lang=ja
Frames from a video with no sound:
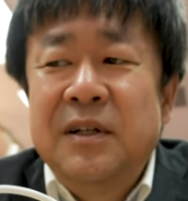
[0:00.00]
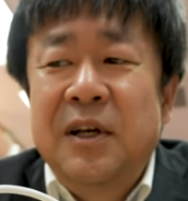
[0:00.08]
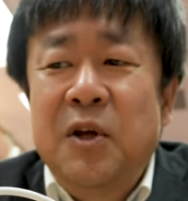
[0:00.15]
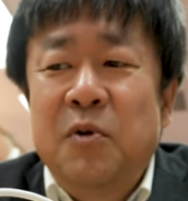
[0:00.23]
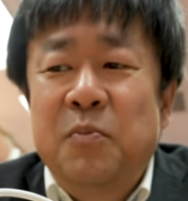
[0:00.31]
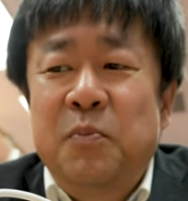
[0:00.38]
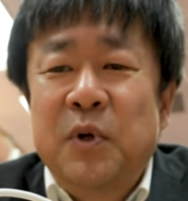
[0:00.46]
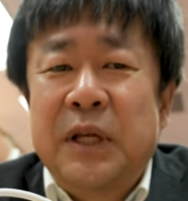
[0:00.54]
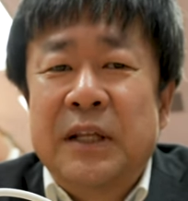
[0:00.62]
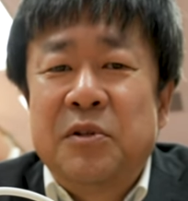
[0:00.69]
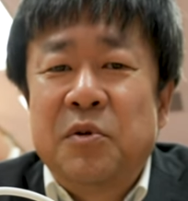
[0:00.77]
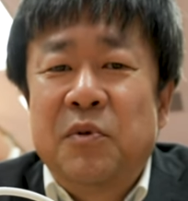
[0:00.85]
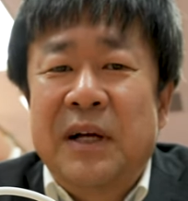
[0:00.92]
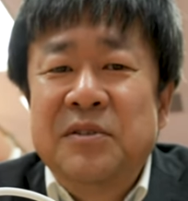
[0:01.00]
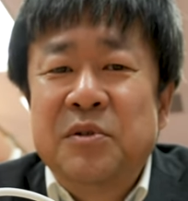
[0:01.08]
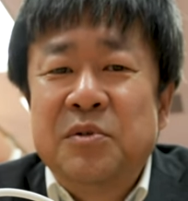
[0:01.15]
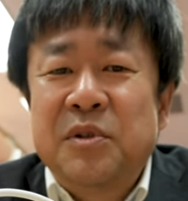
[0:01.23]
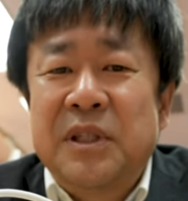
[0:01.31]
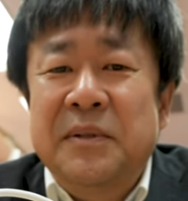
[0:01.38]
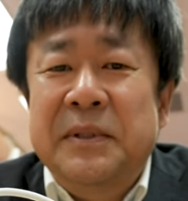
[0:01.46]
レオンポケット1の
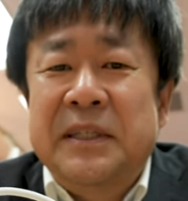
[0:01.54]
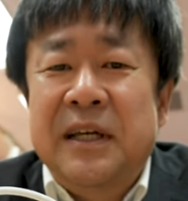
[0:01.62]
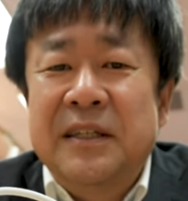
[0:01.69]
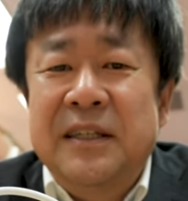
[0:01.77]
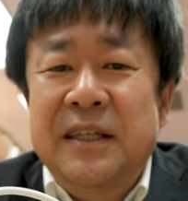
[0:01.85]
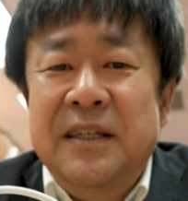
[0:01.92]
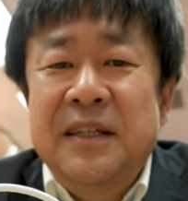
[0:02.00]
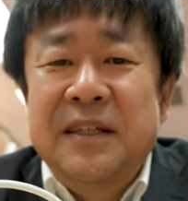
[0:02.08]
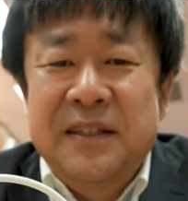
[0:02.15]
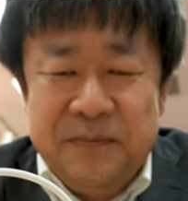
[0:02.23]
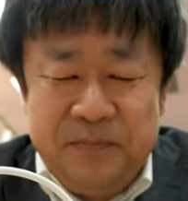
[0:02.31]
時みたいに、